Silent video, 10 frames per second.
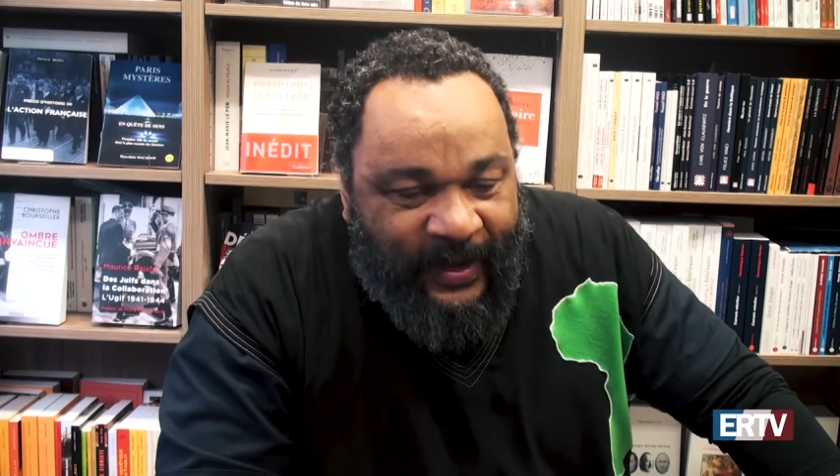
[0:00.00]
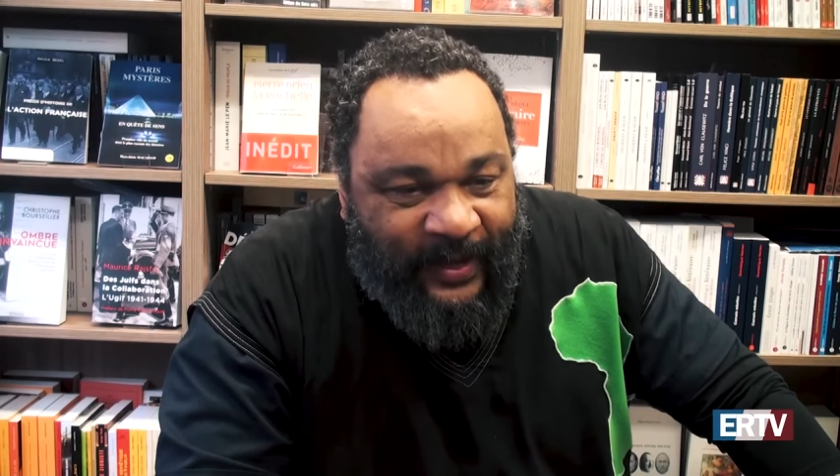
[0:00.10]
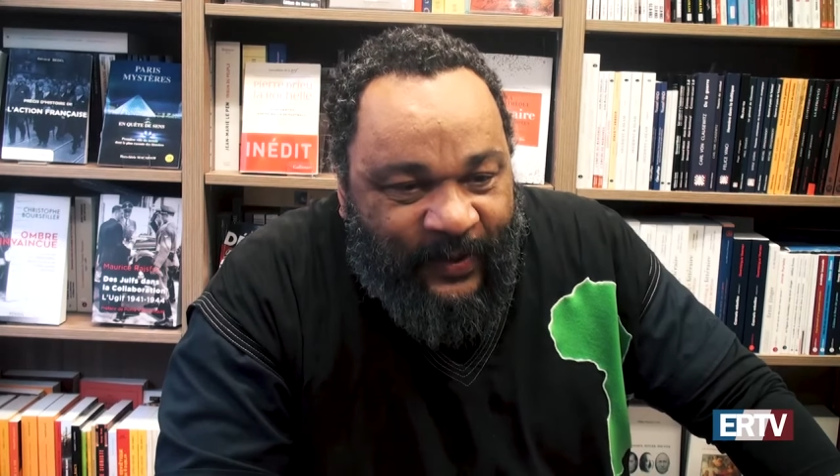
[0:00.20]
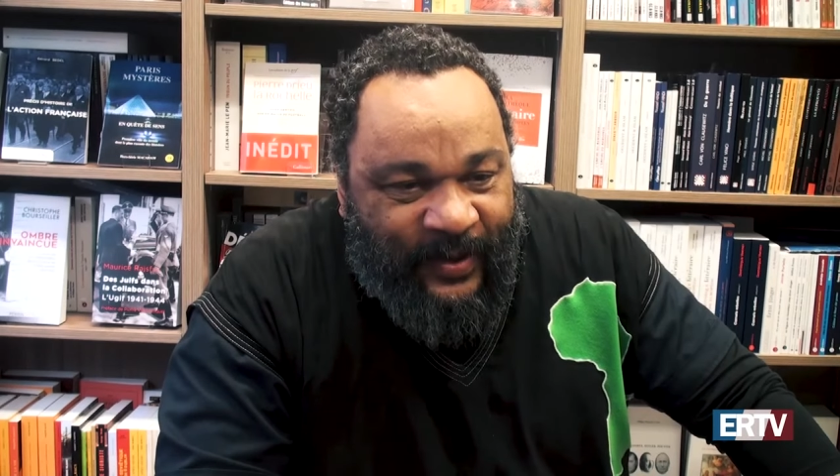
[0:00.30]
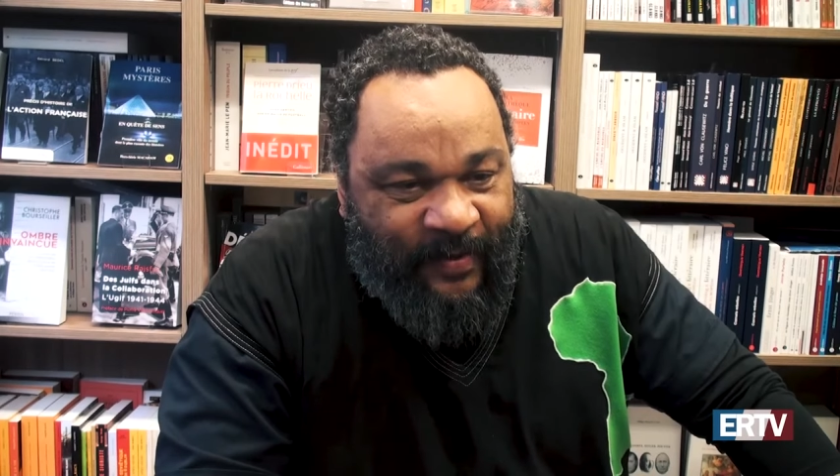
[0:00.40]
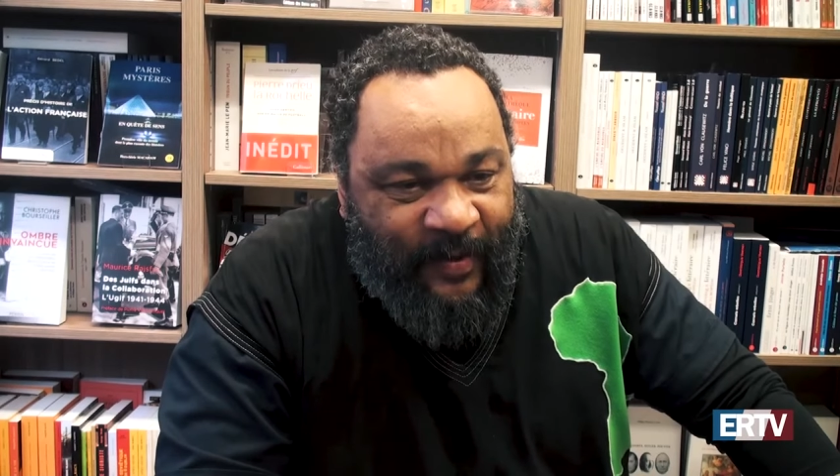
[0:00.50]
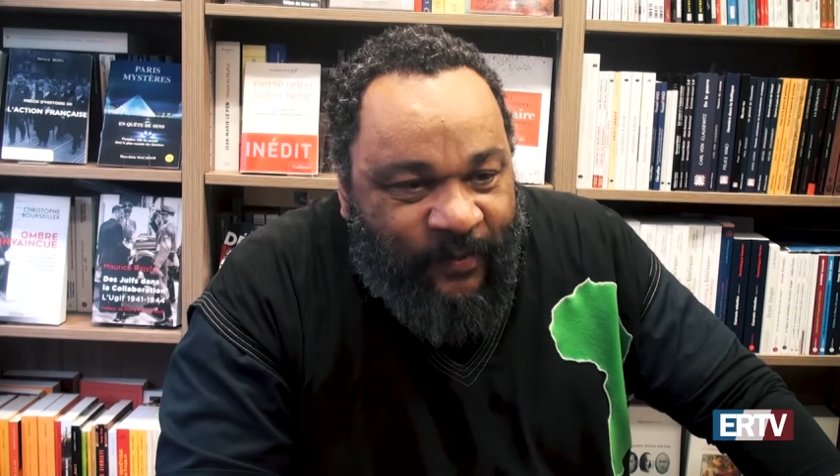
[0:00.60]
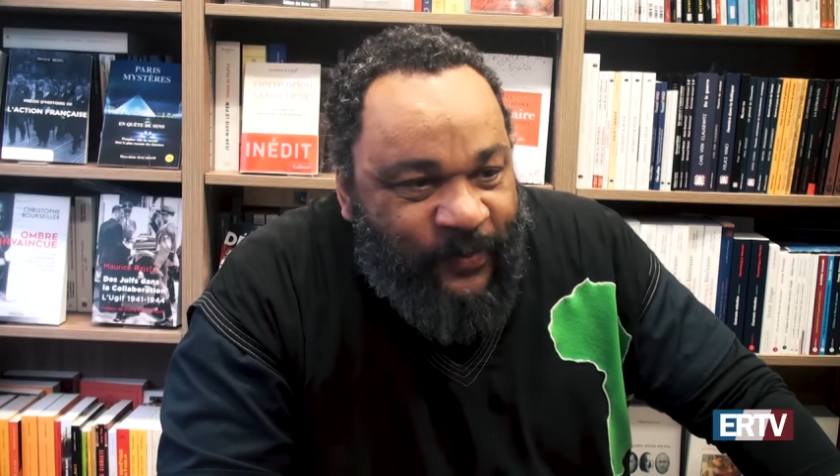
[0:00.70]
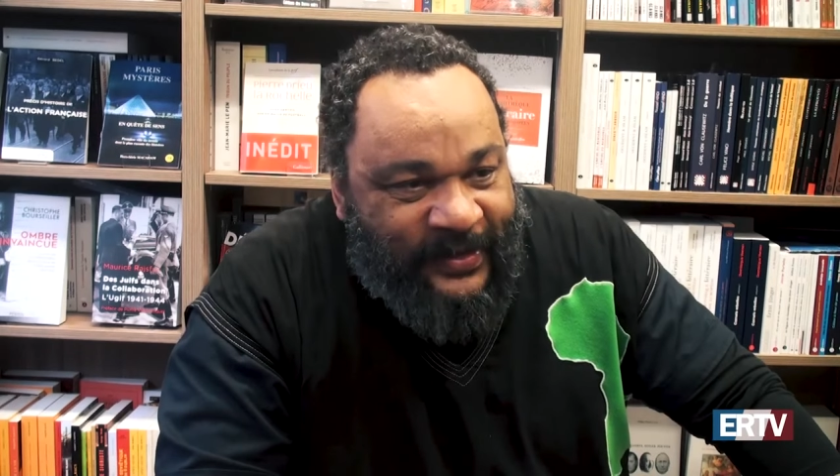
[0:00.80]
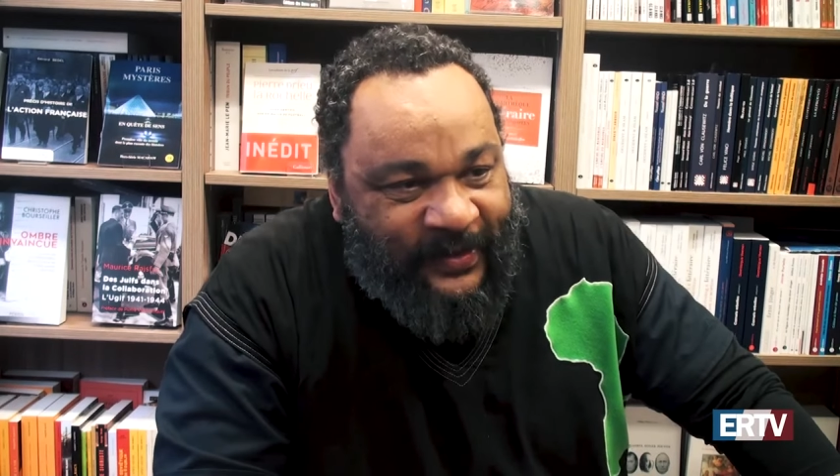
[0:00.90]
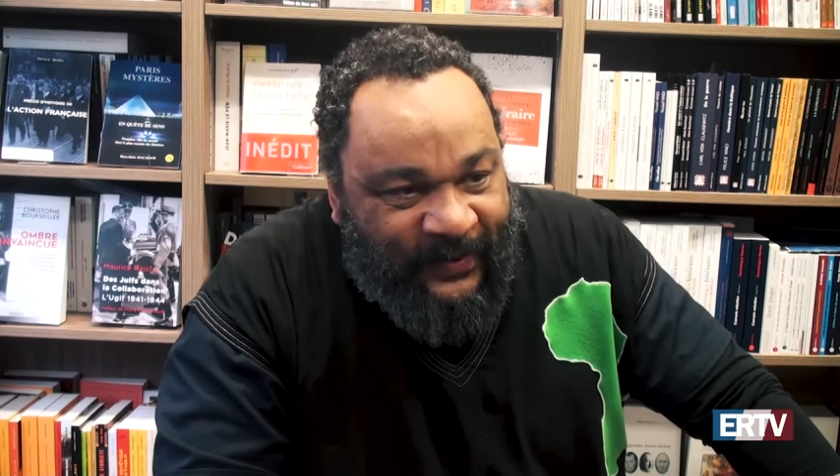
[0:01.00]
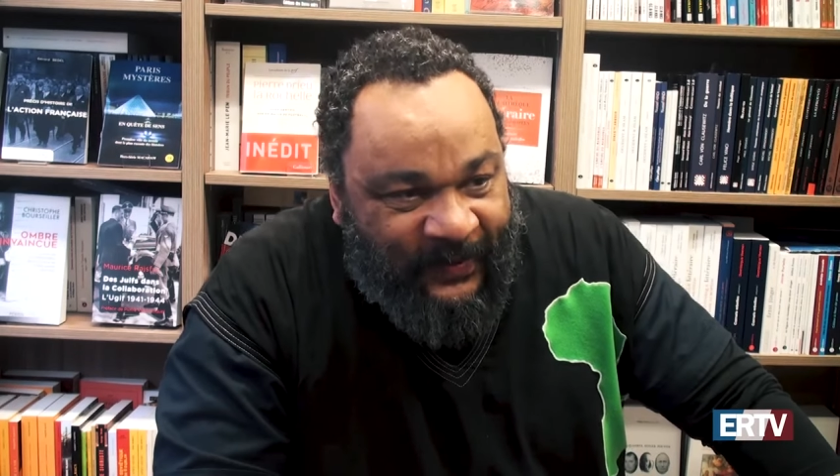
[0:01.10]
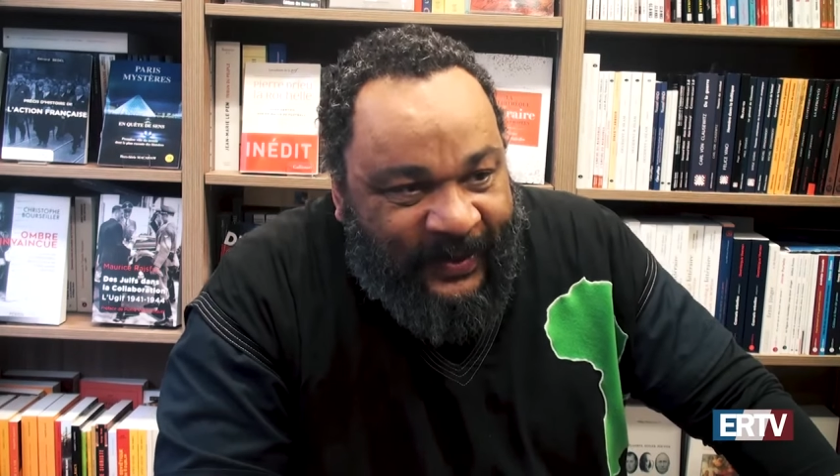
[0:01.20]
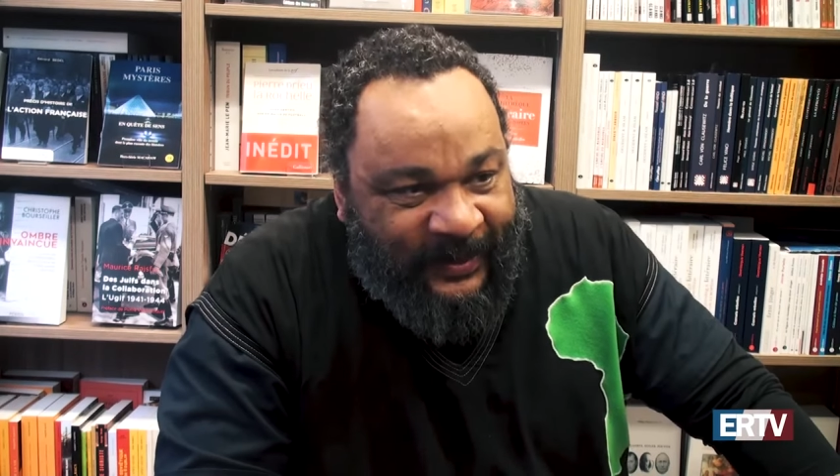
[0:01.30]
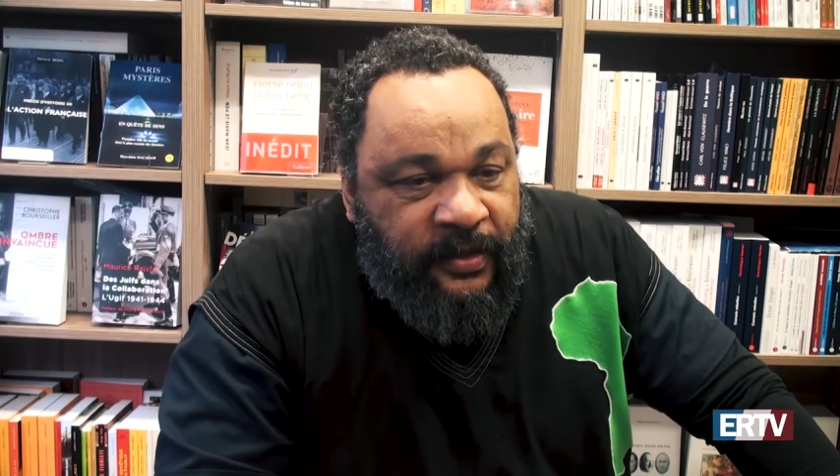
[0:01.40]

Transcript: étonnamment puissantes.